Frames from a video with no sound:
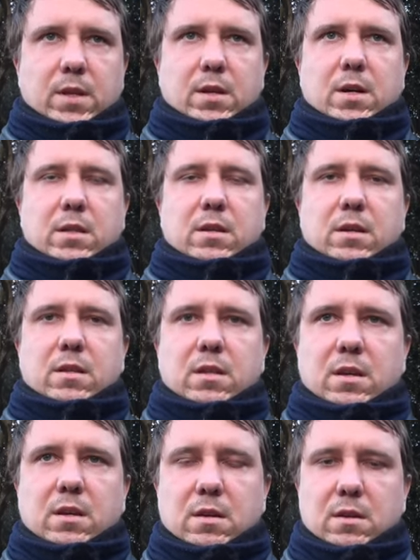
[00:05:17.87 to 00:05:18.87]

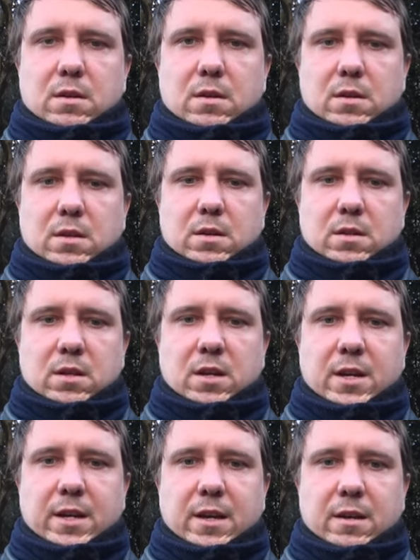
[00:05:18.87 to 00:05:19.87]
открытой на
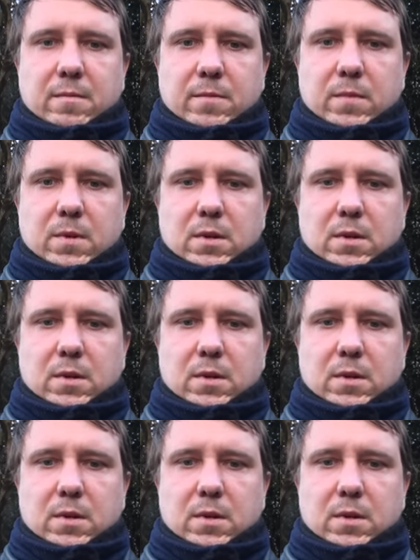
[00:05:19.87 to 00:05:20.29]
горе,